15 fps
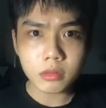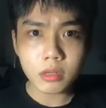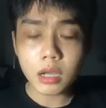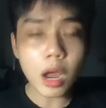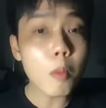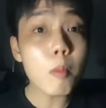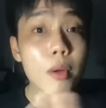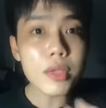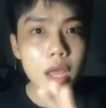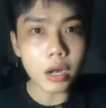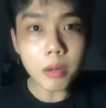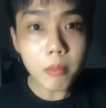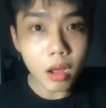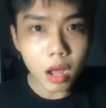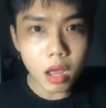không bao giờ nó
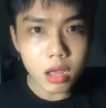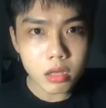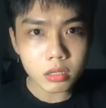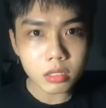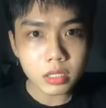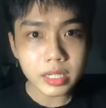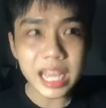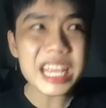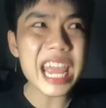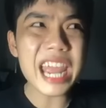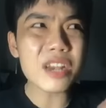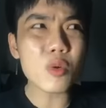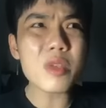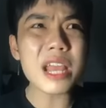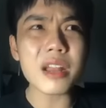mớ cái
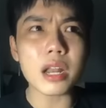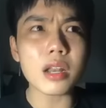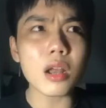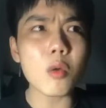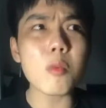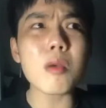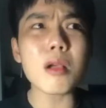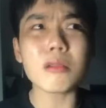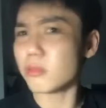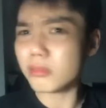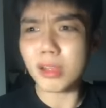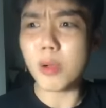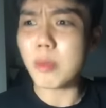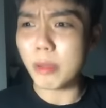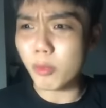gen của gia đình nó cũng
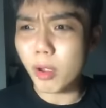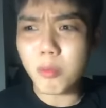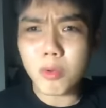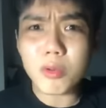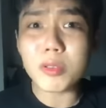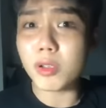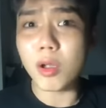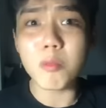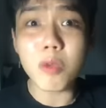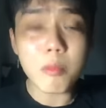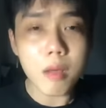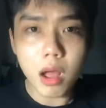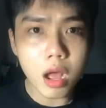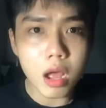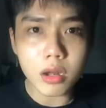không làm không có không có
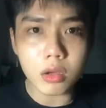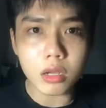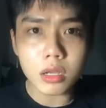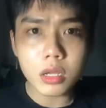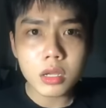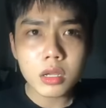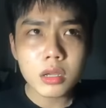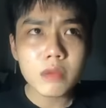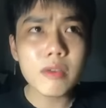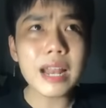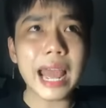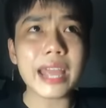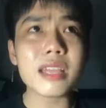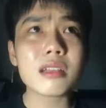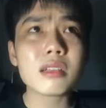mớ nữa với
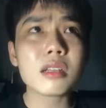lại